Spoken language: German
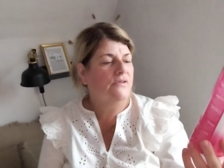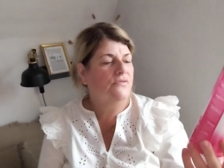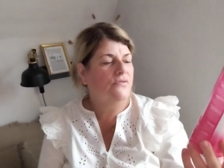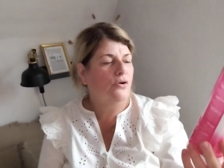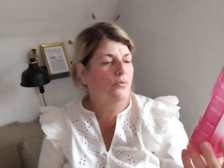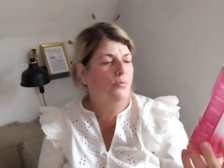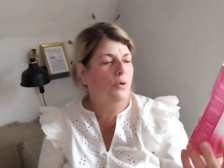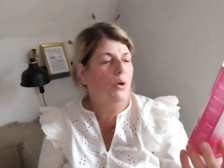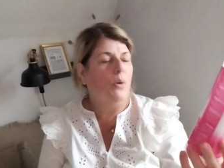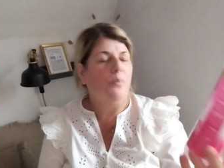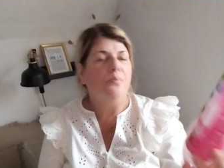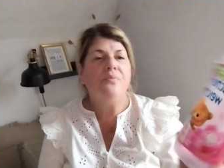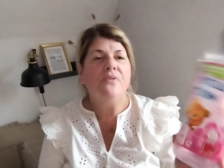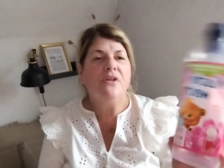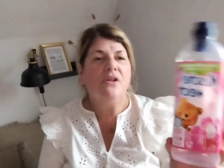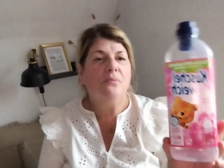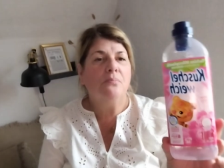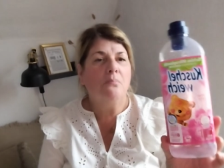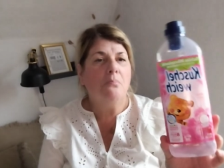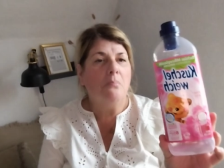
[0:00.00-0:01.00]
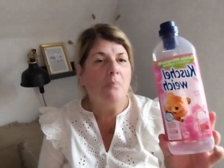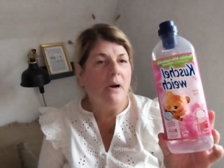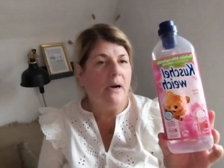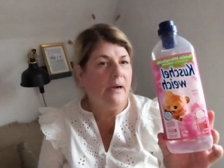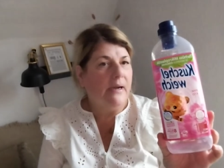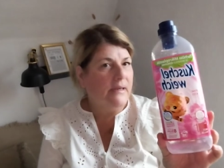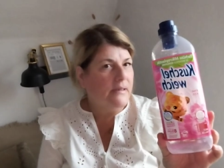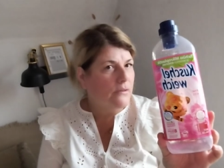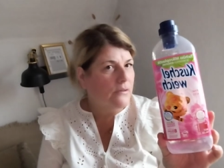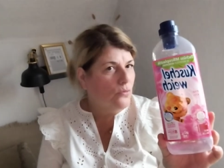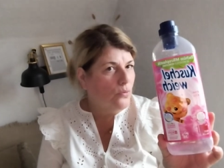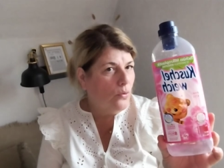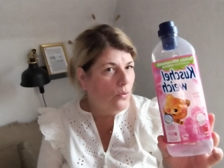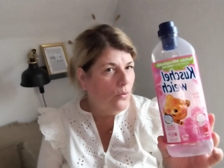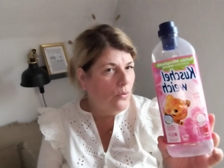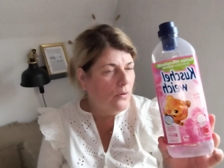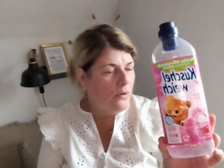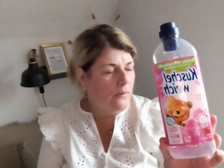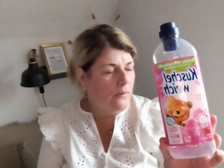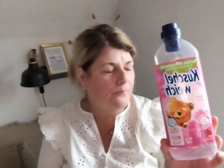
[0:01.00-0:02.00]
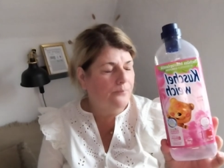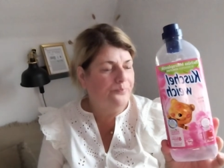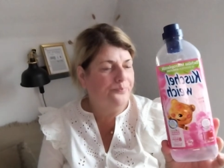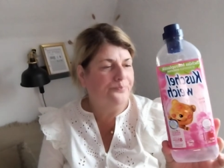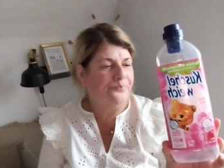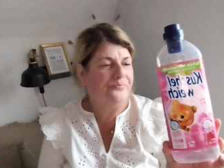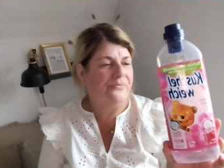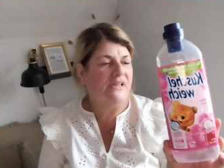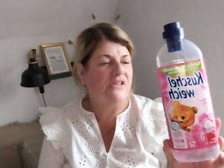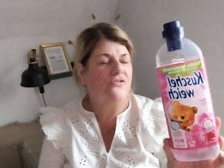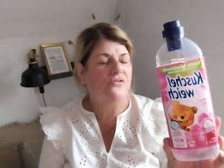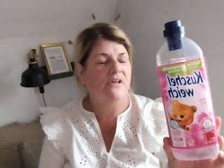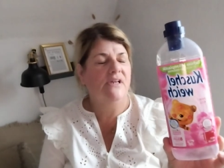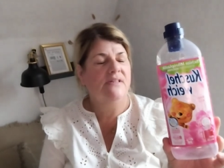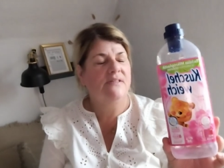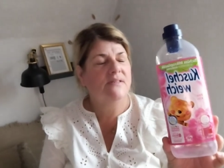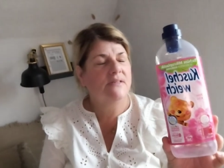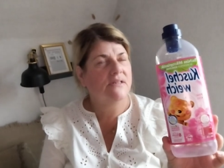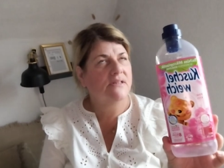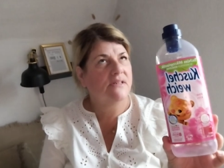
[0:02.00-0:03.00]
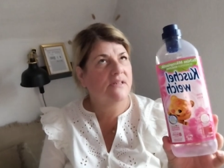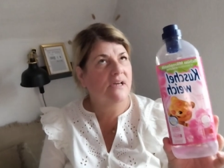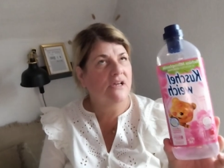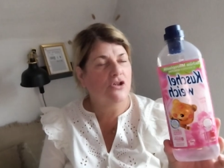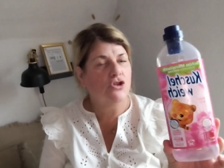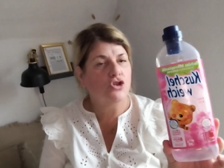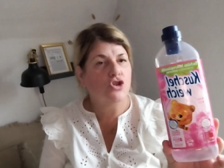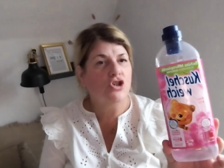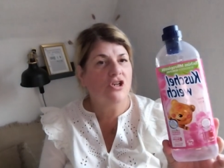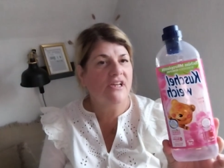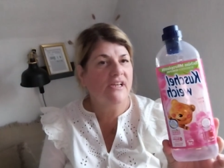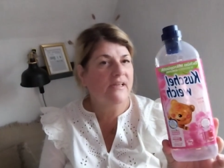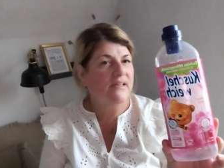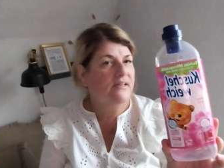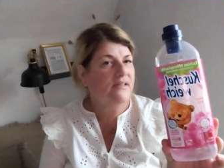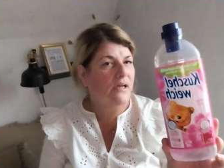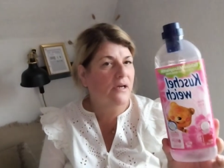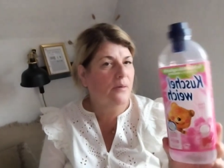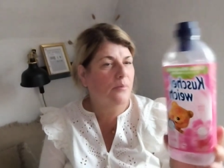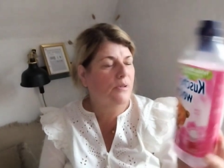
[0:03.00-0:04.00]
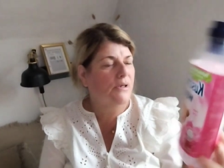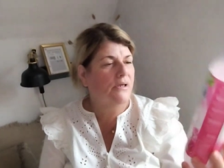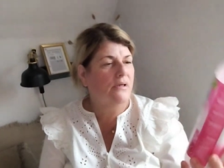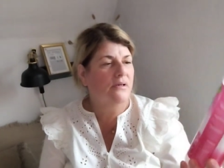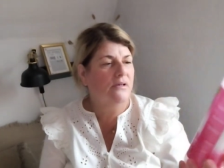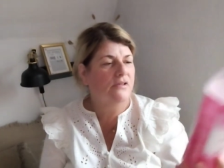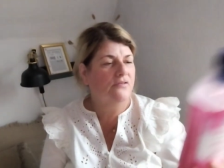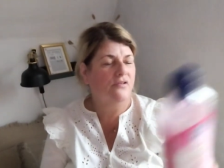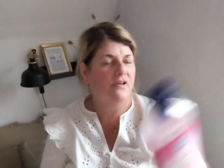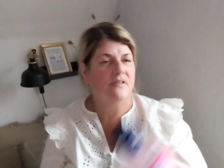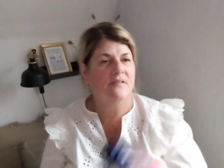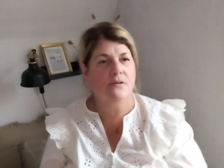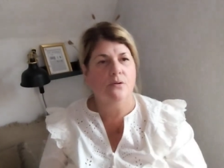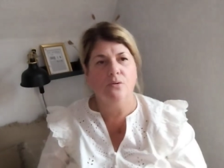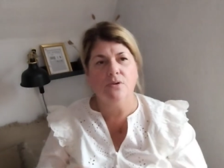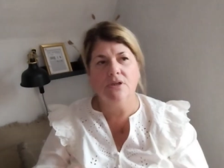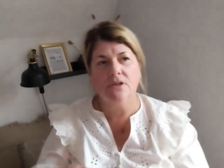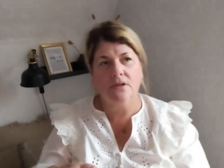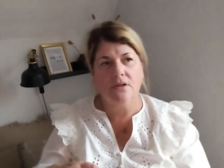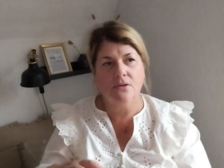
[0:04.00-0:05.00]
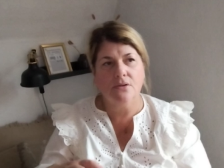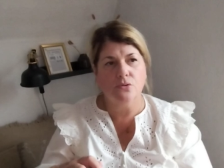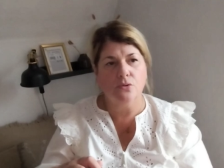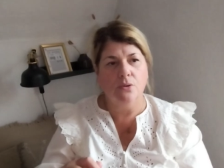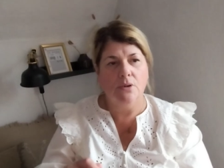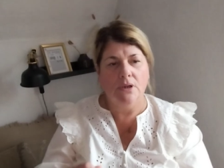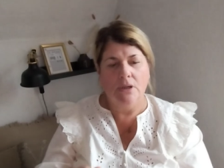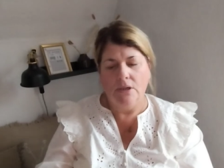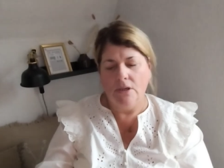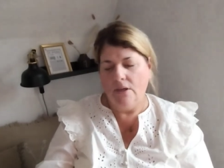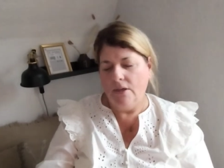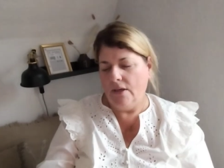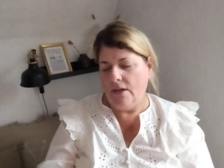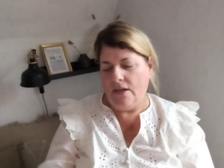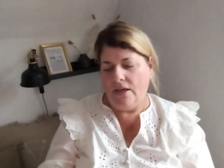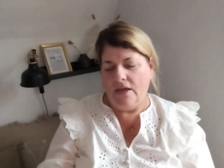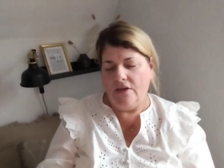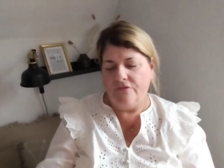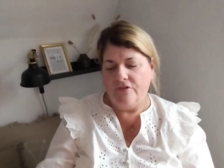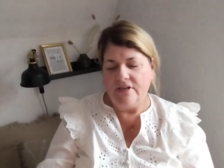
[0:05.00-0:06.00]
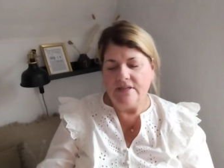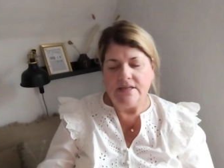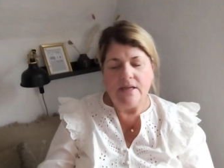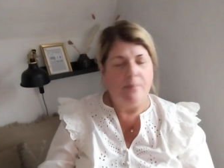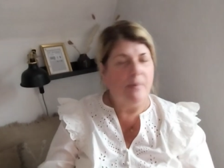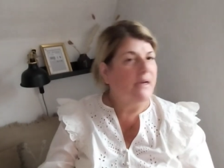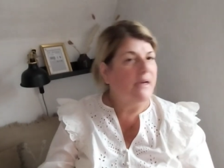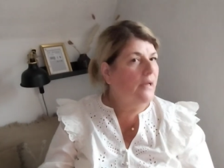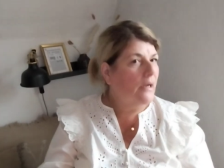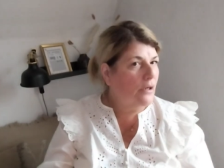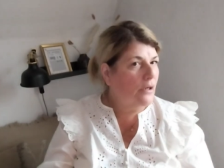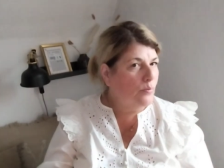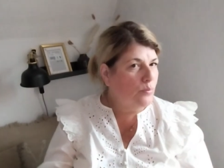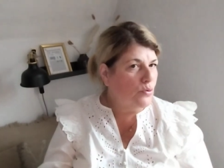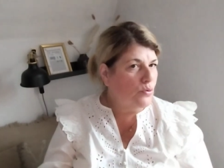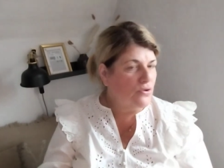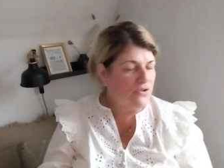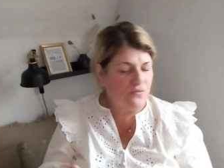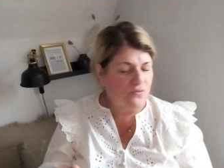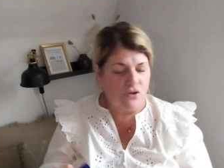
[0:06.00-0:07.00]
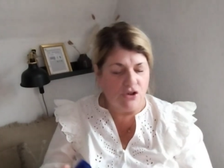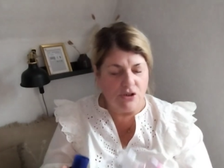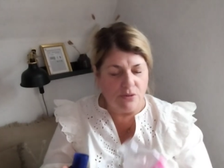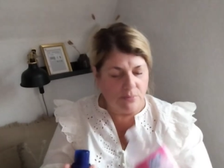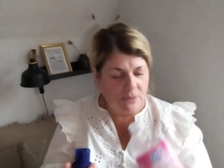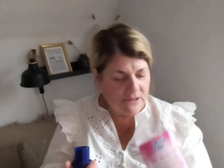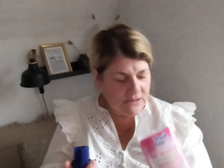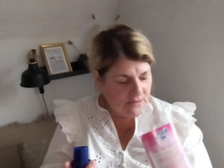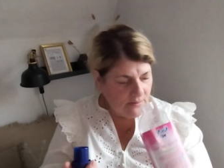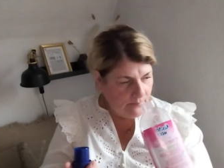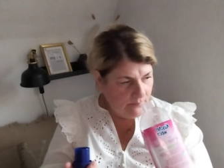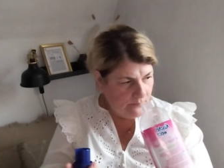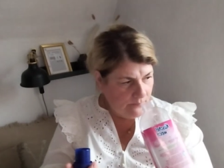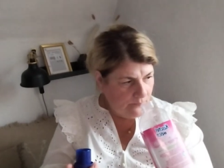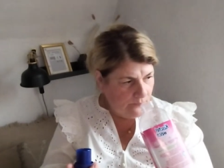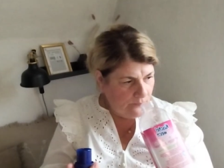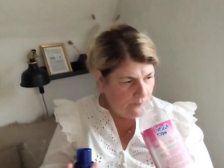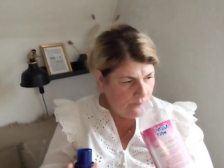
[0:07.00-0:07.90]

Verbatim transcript: es war überhaupt nicht mein Geruch. Es war jetzt nicht ganz schlecht, aber ich weiß auch nicht. Also, wenn der mal ein Angebot ist, würde ich ihn mitnehmen.